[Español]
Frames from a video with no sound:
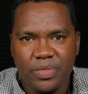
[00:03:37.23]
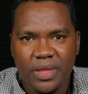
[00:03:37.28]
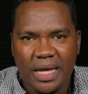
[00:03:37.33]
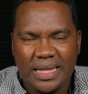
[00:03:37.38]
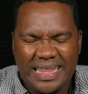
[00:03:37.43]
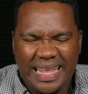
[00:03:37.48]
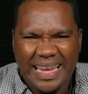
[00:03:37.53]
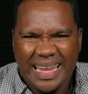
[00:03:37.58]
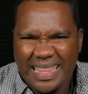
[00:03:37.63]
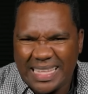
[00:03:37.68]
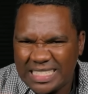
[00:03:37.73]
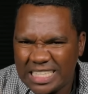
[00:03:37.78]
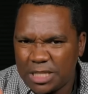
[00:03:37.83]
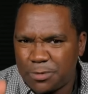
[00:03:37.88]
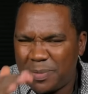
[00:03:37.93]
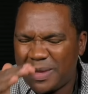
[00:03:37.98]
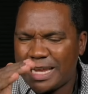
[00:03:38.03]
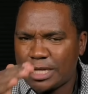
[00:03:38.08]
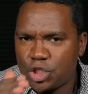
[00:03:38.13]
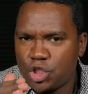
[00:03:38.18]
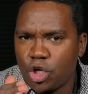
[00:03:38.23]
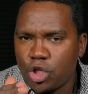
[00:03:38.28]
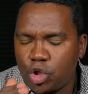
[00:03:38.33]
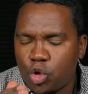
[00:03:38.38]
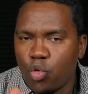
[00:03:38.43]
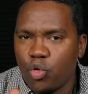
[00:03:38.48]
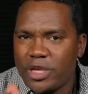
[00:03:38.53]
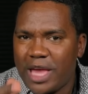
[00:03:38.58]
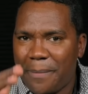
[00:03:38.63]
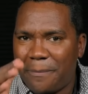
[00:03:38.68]
de la desesperación
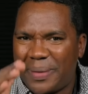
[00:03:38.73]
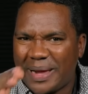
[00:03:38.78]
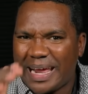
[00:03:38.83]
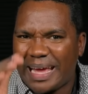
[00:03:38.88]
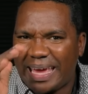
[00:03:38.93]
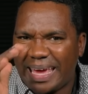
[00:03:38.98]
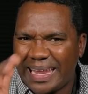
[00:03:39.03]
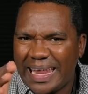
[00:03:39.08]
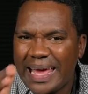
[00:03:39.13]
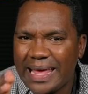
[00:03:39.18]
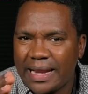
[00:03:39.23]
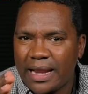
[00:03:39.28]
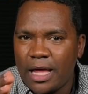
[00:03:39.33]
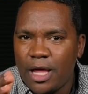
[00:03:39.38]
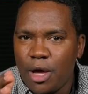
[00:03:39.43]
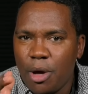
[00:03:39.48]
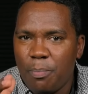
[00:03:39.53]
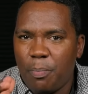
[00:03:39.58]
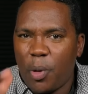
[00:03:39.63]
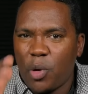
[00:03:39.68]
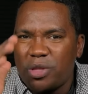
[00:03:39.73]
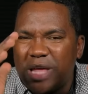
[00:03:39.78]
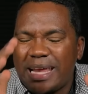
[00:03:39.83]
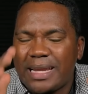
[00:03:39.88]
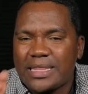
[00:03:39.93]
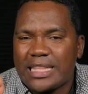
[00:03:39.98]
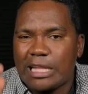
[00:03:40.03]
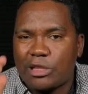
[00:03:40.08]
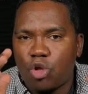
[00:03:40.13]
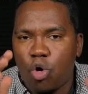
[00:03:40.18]
tuya para querer
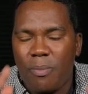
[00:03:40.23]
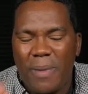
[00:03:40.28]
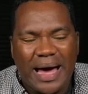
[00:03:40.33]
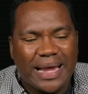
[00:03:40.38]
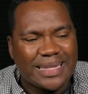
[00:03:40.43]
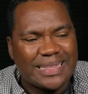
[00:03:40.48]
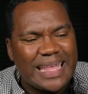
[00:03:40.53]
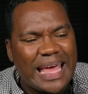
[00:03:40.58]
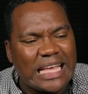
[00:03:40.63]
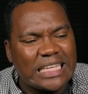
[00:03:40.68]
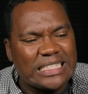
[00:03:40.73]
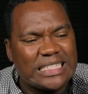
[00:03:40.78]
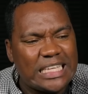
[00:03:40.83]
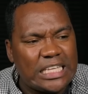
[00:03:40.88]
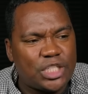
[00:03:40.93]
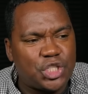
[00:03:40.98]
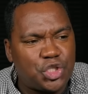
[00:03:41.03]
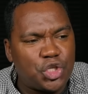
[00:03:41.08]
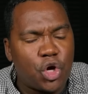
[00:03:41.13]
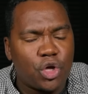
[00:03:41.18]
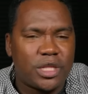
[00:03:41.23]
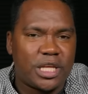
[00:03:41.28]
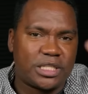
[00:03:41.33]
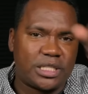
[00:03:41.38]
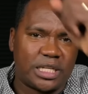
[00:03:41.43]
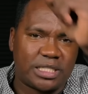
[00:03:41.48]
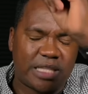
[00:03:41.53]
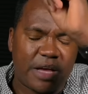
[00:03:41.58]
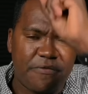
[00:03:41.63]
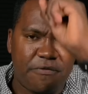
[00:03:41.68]
ponerte a tomar decisiones
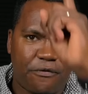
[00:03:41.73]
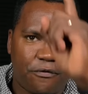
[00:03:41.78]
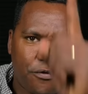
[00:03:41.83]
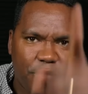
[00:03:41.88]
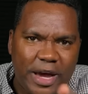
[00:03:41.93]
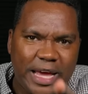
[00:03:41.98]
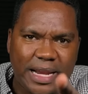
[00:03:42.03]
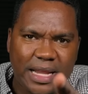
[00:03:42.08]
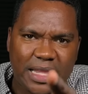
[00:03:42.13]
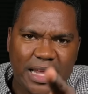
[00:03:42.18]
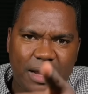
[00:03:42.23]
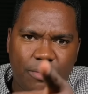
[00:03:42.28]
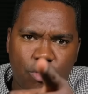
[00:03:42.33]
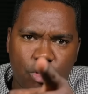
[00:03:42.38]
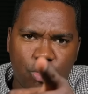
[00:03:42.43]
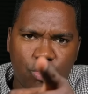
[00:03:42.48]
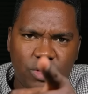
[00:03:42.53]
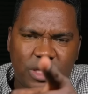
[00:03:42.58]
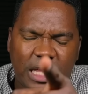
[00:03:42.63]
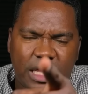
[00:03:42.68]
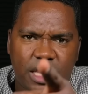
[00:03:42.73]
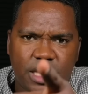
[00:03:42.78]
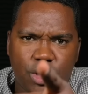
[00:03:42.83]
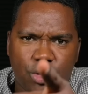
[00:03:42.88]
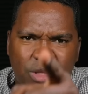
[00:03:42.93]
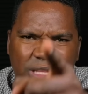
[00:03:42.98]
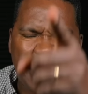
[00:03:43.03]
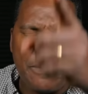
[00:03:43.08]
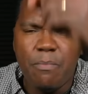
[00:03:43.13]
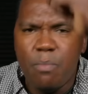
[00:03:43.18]
que están fuera de la voluntad de Dios.
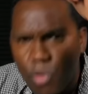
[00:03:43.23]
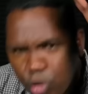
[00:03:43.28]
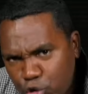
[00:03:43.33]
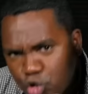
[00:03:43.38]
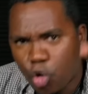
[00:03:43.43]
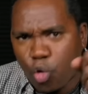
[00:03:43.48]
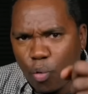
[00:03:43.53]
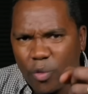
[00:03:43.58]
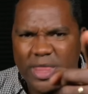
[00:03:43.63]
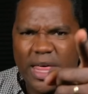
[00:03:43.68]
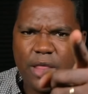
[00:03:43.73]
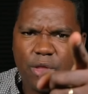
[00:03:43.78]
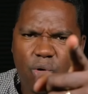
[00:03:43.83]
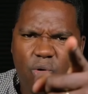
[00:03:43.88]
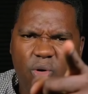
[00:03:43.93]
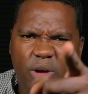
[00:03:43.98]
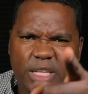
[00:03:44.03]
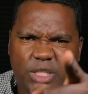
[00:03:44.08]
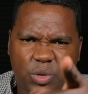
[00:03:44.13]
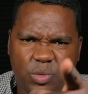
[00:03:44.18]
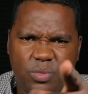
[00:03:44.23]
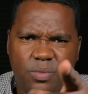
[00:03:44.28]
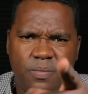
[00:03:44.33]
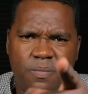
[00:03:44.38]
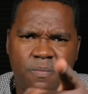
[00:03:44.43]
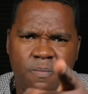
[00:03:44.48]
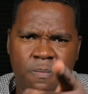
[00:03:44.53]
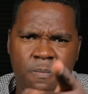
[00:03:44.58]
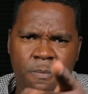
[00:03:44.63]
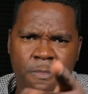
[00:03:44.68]
Ten mucho cuidado con eso.
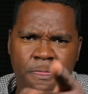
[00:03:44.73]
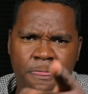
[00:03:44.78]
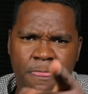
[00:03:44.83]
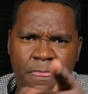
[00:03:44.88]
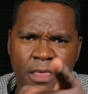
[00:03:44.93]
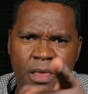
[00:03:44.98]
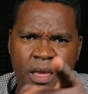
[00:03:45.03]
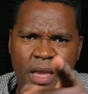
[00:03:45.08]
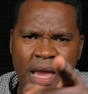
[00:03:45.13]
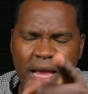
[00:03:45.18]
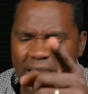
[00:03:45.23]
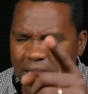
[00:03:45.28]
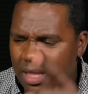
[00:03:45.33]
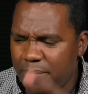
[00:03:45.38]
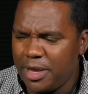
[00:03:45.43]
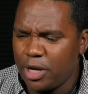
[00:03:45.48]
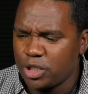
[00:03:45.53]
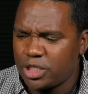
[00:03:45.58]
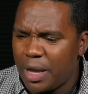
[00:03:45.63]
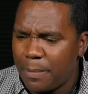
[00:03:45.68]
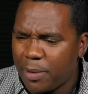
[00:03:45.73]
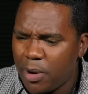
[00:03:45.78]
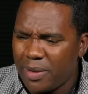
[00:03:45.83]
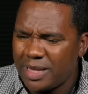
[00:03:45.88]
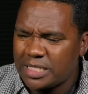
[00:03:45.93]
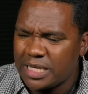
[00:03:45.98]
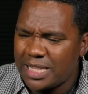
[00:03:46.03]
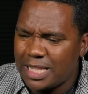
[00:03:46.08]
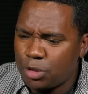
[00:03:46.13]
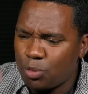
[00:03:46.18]
El enemigo se
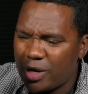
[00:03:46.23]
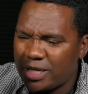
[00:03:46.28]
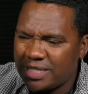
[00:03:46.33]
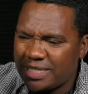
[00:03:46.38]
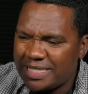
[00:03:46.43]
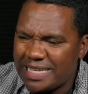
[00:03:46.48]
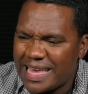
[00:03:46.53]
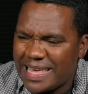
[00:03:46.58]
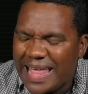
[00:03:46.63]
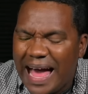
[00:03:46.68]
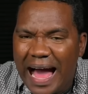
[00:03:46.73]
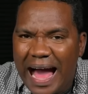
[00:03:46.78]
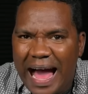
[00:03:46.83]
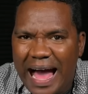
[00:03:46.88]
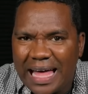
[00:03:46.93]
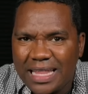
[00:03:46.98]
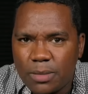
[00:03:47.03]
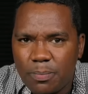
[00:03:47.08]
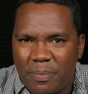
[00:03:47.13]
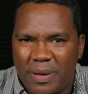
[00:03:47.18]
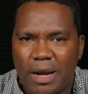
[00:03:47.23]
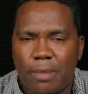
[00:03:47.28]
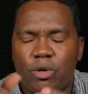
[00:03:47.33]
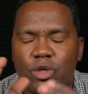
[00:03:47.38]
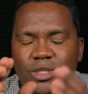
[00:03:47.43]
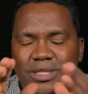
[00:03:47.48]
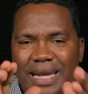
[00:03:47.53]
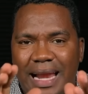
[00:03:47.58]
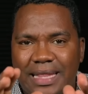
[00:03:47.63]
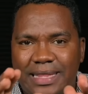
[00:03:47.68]
aprovecha de tu ansiedad para
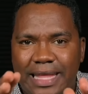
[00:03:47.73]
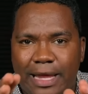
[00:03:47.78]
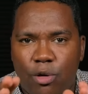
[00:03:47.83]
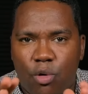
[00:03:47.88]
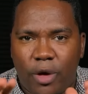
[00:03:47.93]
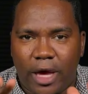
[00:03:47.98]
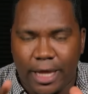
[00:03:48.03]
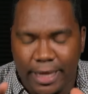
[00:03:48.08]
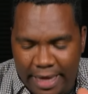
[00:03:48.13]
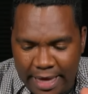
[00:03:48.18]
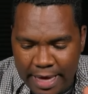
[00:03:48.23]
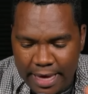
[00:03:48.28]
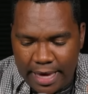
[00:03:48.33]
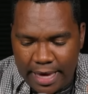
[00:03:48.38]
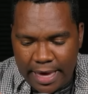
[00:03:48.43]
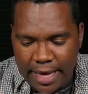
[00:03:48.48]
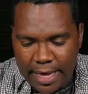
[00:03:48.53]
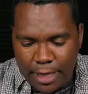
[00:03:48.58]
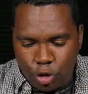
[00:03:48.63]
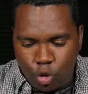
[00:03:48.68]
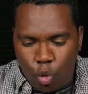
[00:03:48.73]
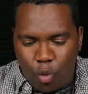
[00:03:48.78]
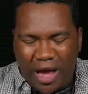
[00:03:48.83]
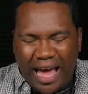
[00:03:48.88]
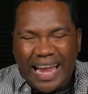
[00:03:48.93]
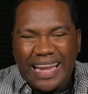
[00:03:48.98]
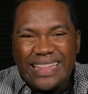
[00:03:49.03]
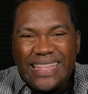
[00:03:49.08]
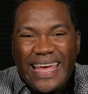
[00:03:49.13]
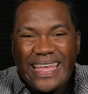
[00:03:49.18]
mostrarte lo que tu
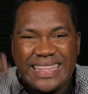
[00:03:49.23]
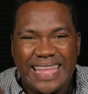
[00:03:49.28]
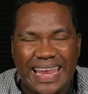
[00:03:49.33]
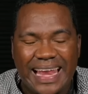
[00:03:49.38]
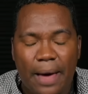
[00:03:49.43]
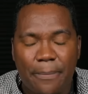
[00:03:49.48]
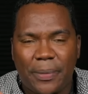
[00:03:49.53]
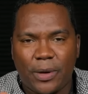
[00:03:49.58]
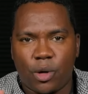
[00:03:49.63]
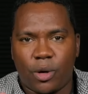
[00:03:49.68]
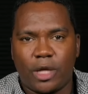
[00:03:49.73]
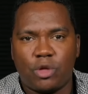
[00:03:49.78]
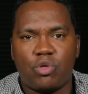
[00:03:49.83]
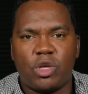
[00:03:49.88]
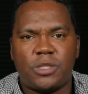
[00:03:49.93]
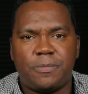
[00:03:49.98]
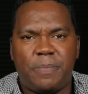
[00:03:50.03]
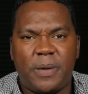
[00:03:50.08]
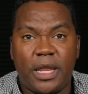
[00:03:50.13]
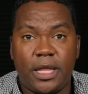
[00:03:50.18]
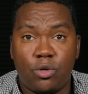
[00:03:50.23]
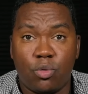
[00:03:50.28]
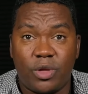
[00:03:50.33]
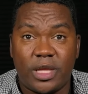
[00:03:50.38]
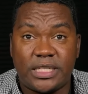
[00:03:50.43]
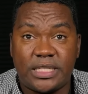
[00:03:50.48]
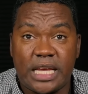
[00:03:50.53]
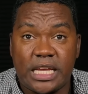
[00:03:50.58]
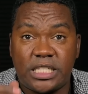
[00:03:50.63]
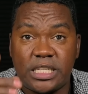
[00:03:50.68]
carne anhela, pero que tu espíritu
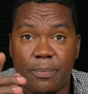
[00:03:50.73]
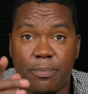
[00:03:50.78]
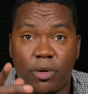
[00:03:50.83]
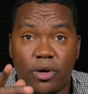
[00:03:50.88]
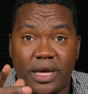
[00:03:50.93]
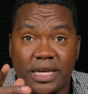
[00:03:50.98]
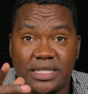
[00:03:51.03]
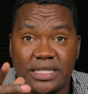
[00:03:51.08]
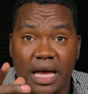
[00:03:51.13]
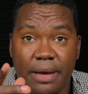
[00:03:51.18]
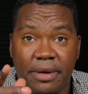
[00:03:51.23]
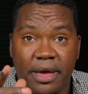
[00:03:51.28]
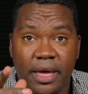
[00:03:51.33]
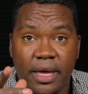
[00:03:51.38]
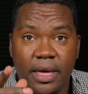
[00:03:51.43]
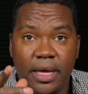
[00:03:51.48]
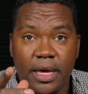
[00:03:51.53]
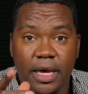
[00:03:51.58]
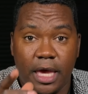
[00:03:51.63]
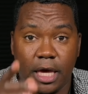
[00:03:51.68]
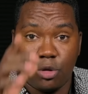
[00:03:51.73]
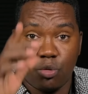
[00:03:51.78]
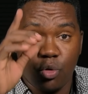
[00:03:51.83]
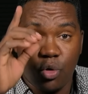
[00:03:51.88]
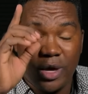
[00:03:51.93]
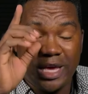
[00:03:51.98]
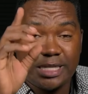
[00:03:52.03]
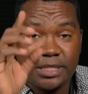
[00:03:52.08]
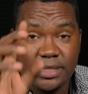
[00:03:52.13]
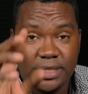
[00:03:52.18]
desecha porque sabe que
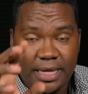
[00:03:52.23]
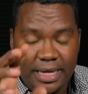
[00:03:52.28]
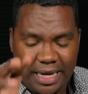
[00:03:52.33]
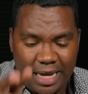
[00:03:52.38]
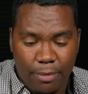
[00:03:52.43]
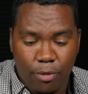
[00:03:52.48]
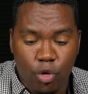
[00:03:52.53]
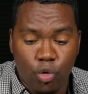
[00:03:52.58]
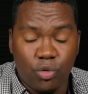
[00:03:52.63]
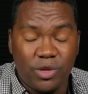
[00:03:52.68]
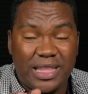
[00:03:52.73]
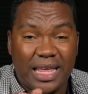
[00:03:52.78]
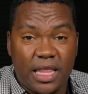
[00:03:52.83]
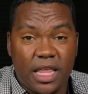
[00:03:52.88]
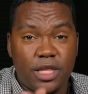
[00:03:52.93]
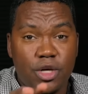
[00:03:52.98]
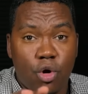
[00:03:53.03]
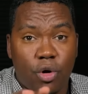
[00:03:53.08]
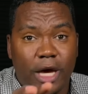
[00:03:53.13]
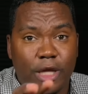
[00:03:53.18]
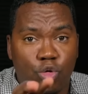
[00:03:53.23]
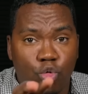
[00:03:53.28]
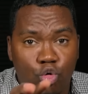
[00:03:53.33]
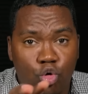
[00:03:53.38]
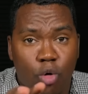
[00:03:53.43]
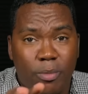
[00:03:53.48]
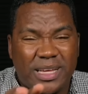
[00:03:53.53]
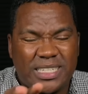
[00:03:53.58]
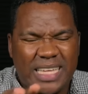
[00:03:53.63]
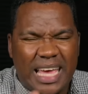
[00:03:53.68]
no es la voluntad de Dios que tú
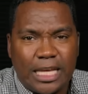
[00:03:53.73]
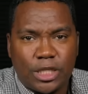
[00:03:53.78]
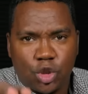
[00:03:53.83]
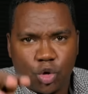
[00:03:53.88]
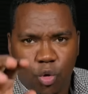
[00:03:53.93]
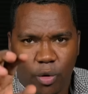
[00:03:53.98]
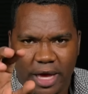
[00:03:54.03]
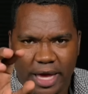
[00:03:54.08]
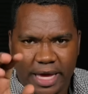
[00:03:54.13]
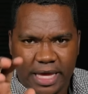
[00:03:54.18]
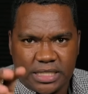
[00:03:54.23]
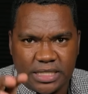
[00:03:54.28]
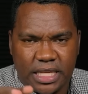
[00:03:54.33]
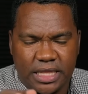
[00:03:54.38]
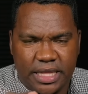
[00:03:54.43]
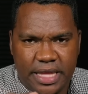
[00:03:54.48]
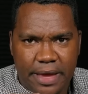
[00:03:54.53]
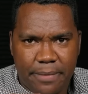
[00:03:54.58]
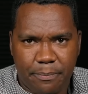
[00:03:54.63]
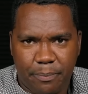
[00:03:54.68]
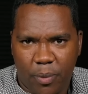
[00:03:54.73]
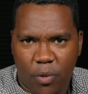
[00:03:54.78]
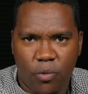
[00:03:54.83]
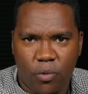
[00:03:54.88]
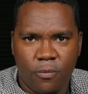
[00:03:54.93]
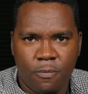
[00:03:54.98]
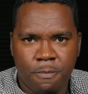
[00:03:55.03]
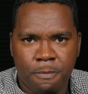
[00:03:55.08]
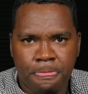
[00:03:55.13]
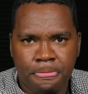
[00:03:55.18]
tomes eso en ese tiempo.
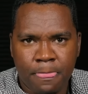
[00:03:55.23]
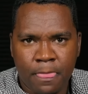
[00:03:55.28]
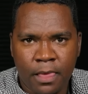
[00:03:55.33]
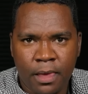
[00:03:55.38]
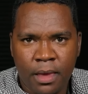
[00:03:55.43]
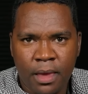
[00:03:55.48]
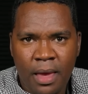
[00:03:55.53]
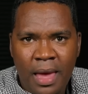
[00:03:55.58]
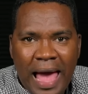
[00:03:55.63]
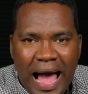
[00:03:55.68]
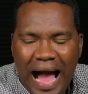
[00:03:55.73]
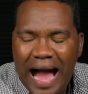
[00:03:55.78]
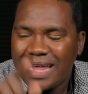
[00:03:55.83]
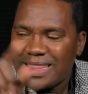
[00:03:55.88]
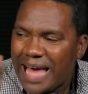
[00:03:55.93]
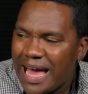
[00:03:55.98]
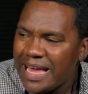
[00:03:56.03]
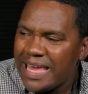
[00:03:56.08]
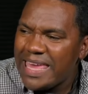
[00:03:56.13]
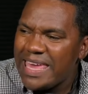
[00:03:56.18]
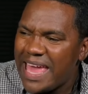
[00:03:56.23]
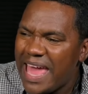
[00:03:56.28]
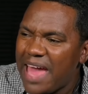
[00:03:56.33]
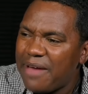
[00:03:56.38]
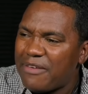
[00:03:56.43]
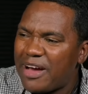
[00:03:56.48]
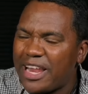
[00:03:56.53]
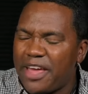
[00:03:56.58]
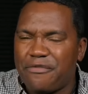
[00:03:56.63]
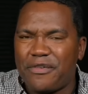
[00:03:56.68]
Adán y
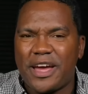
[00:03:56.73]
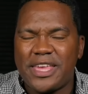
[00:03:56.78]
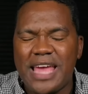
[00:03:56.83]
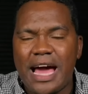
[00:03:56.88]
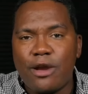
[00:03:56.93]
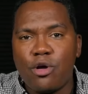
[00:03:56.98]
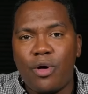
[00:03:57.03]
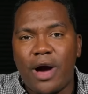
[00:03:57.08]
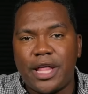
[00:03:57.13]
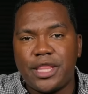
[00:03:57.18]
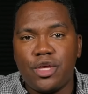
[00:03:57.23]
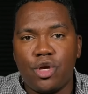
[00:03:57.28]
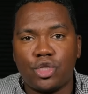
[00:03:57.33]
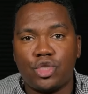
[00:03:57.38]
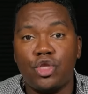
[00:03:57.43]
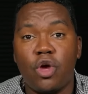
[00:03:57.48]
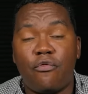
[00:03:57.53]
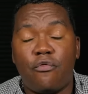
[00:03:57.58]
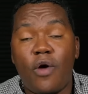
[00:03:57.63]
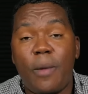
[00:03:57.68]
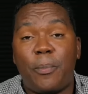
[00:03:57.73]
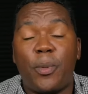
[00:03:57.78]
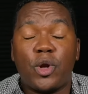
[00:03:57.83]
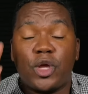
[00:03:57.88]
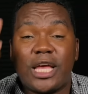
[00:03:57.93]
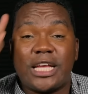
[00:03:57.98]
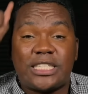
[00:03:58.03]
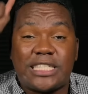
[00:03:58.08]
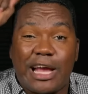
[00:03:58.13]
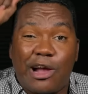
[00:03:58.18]
Eva le fallaron a Dios, no fue
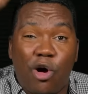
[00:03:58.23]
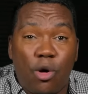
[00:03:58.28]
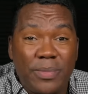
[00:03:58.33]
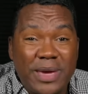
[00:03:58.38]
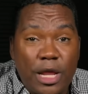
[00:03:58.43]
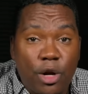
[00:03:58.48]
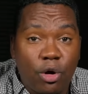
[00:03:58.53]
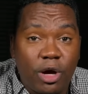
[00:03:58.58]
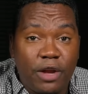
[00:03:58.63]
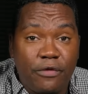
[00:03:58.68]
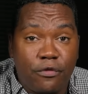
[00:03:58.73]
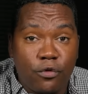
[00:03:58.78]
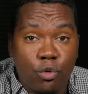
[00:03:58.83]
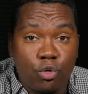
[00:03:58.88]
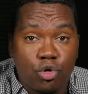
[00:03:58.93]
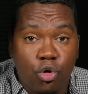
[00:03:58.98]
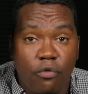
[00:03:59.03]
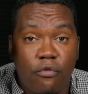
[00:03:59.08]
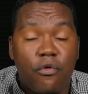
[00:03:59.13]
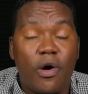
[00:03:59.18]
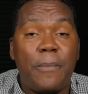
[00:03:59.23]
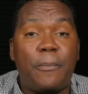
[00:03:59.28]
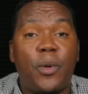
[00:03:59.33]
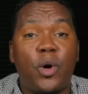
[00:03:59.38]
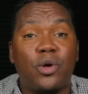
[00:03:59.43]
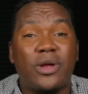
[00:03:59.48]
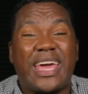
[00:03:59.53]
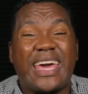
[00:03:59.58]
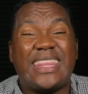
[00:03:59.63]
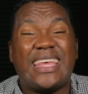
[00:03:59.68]
porque se comieron el fruto, fue
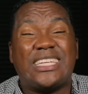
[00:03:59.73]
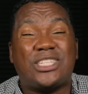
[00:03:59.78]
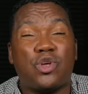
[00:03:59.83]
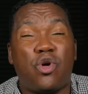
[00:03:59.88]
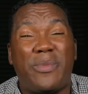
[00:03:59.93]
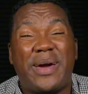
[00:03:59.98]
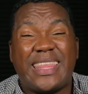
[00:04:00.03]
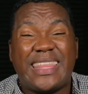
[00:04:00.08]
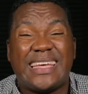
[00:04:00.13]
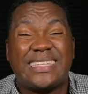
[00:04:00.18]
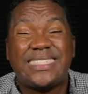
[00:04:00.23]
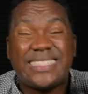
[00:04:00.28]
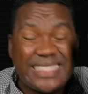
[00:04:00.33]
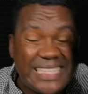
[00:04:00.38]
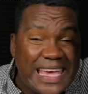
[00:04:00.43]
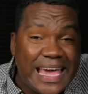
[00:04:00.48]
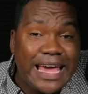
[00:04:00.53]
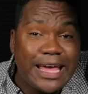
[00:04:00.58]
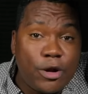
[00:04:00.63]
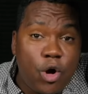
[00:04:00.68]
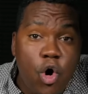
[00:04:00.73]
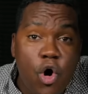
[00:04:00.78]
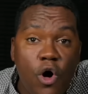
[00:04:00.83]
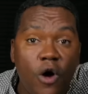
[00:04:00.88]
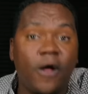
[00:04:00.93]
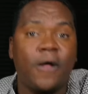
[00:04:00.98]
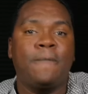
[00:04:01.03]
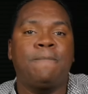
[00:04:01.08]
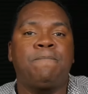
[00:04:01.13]
porque desobedecieron